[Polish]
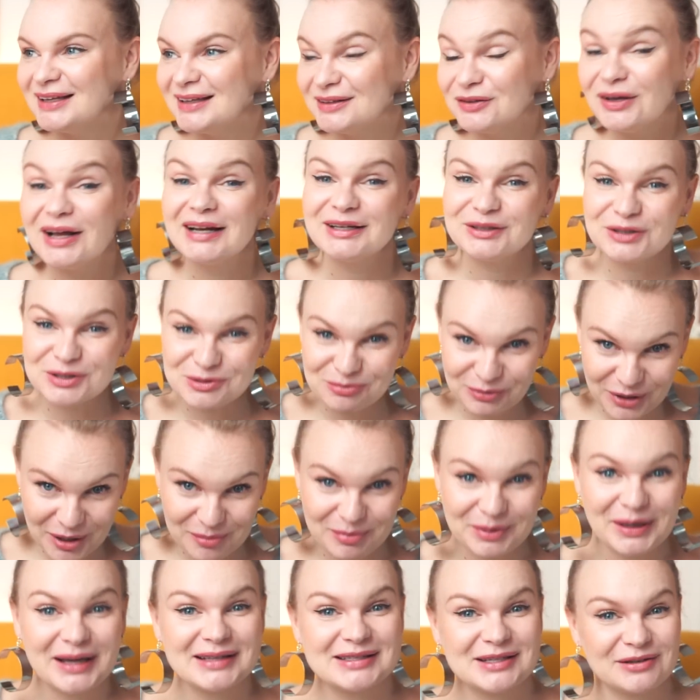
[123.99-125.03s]
No ale to jest moja
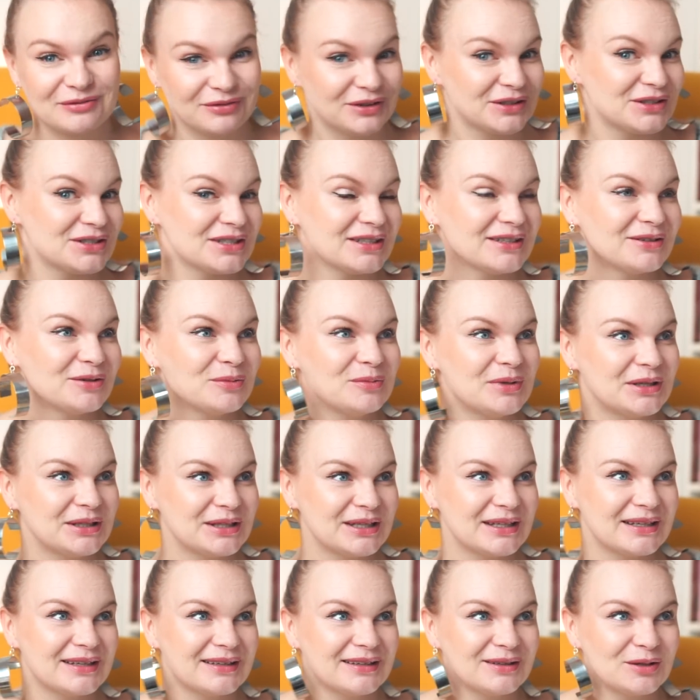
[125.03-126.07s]
praca, wiecie,
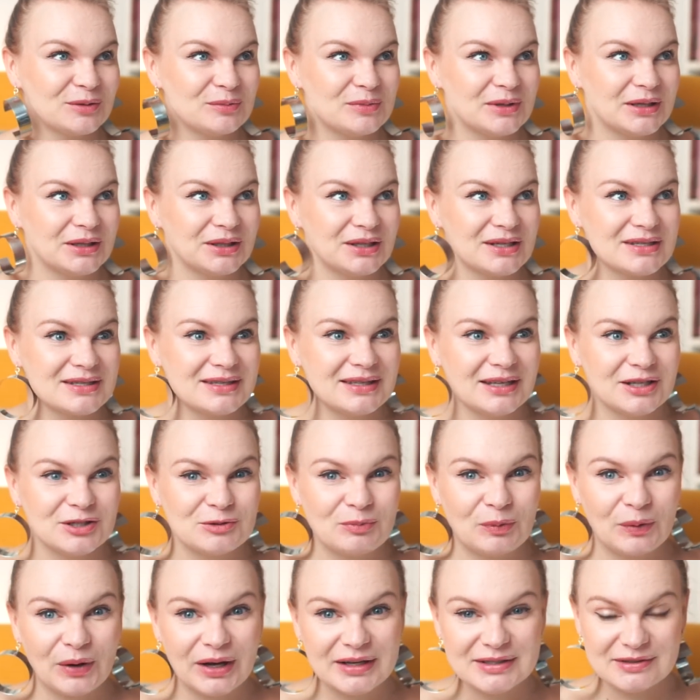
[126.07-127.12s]
robienie, robienie
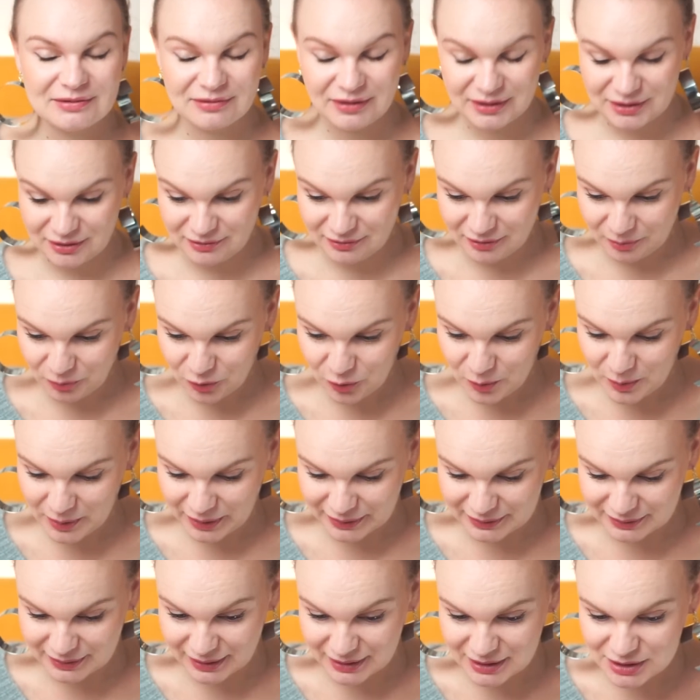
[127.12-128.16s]
zdjęć, pokazywanie Wam
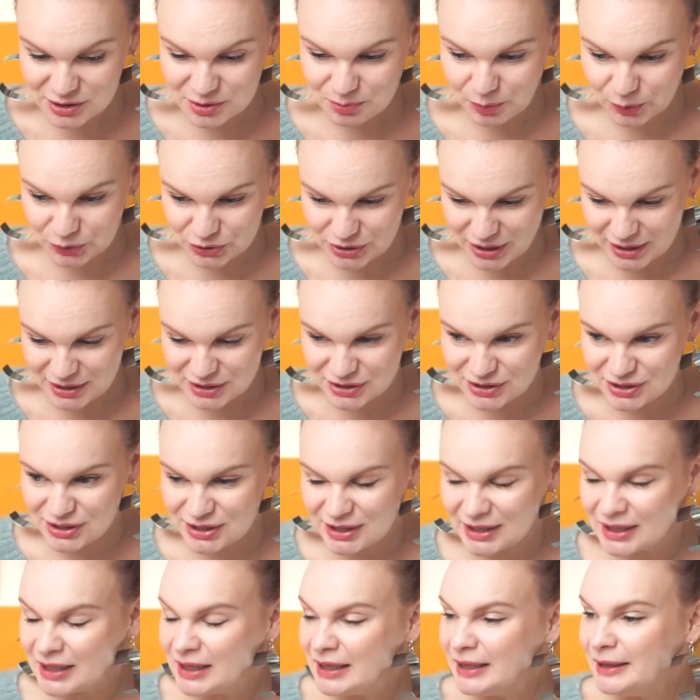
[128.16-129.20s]
ubrań też po
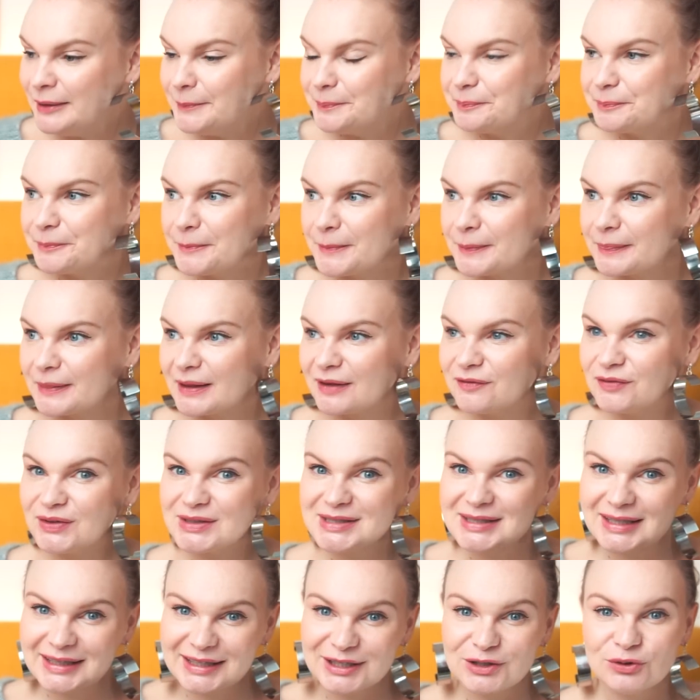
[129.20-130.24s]
części, mm,
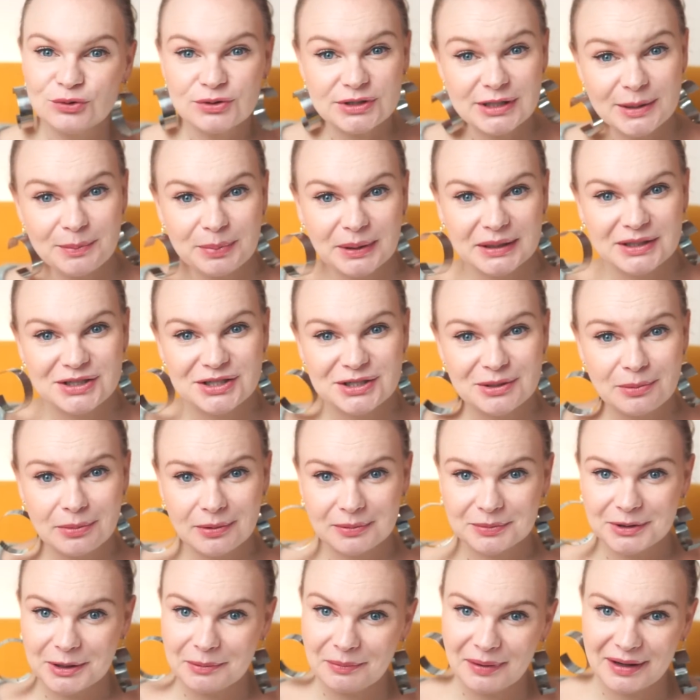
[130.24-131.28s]
więc taki docieplacz,
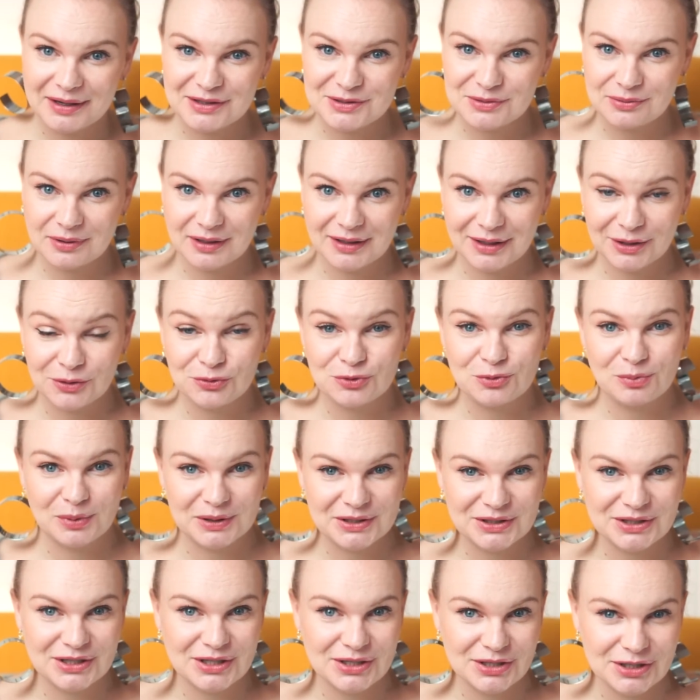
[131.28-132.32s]
żebym nie marzła, jak już
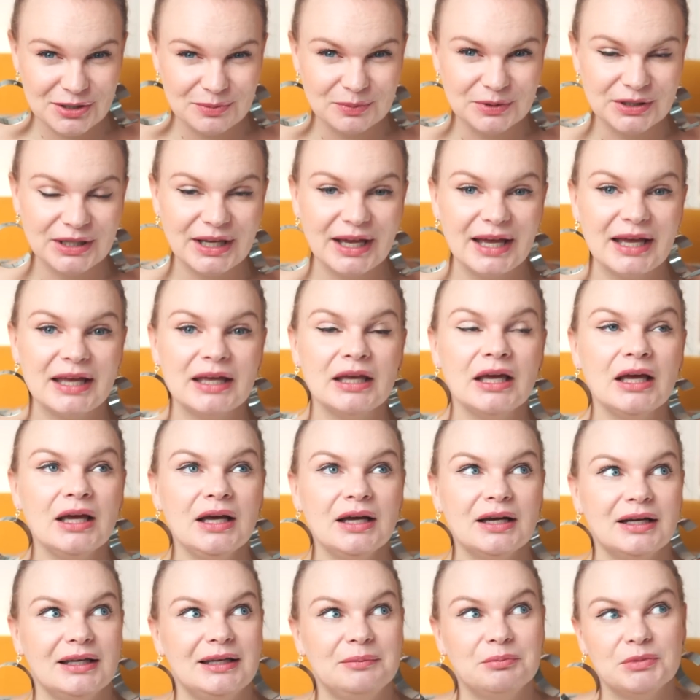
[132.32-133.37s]
będzie zimniej
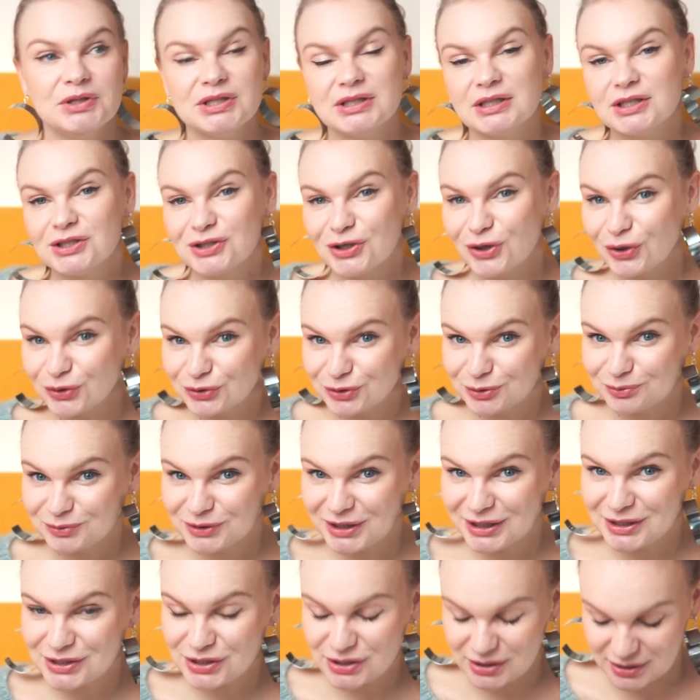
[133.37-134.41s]
i myślę, że o tym
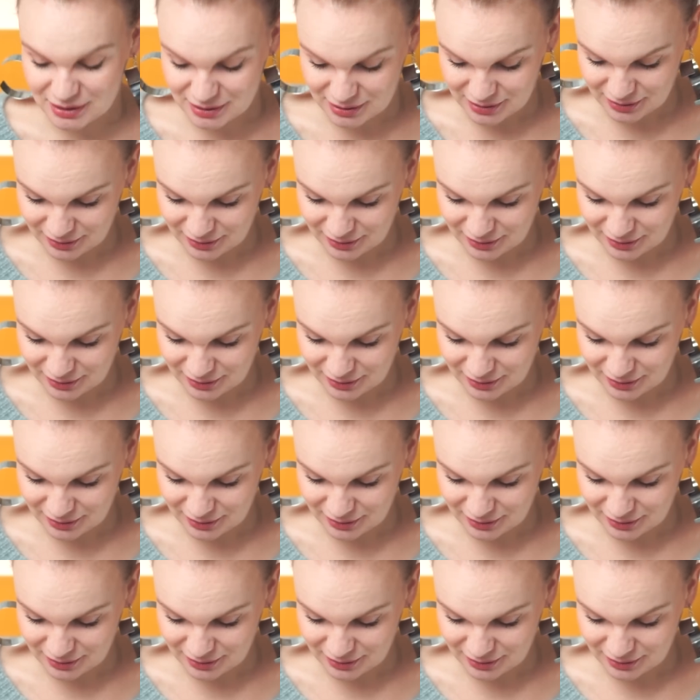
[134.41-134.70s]
też